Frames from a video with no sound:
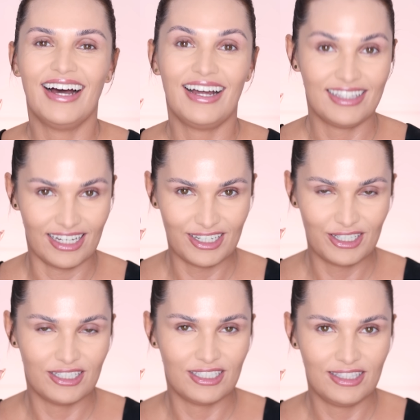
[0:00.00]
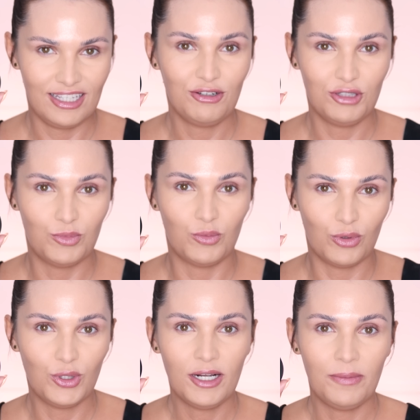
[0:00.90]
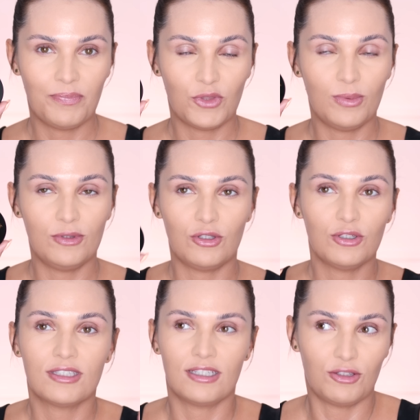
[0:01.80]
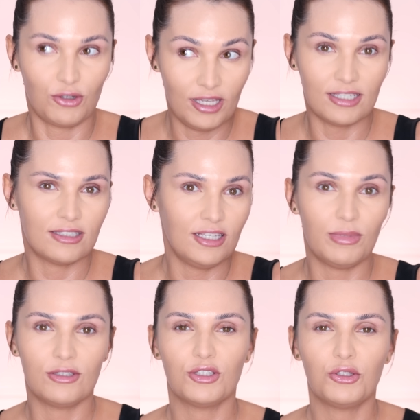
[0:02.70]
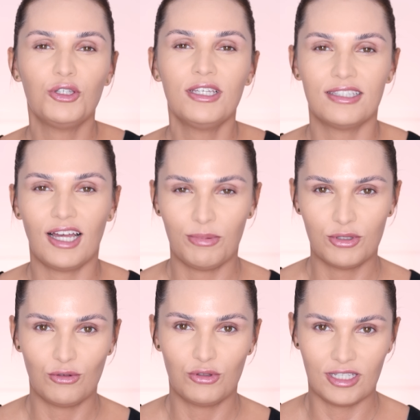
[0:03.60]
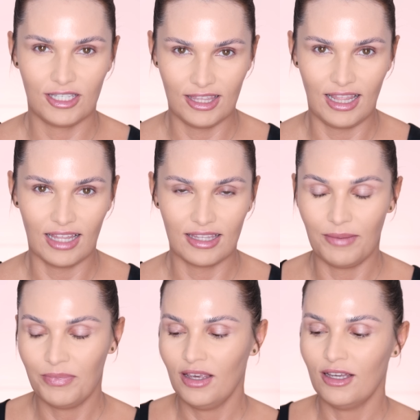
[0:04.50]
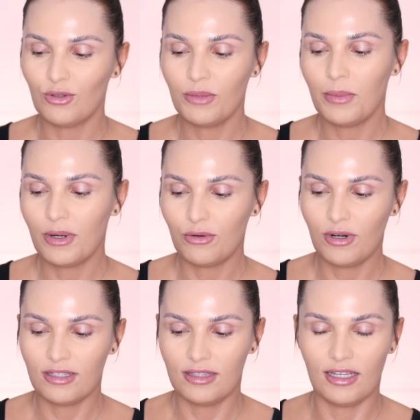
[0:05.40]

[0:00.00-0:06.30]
ale tak, e, tego typu puder to, to jest, to jest, nie będzie, to jest absolutny hit lata. Tutaj mam akurat